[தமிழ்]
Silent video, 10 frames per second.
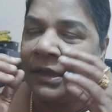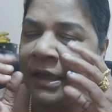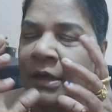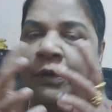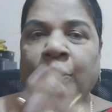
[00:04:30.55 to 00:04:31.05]

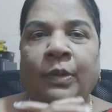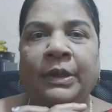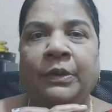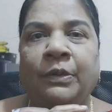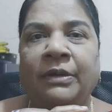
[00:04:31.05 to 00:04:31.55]

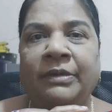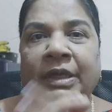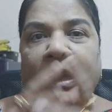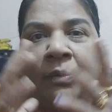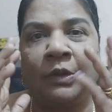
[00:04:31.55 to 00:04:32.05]
இரநூறுவாய்க்கு கூட
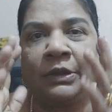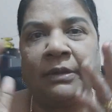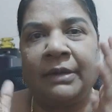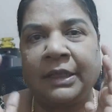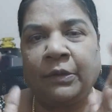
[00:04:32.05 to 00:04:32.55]
விற்கலாம் மொத்த
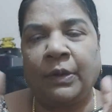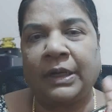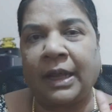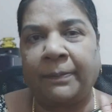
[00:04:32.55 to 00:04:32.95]
விலைக்கு உங்கள்கிட்ட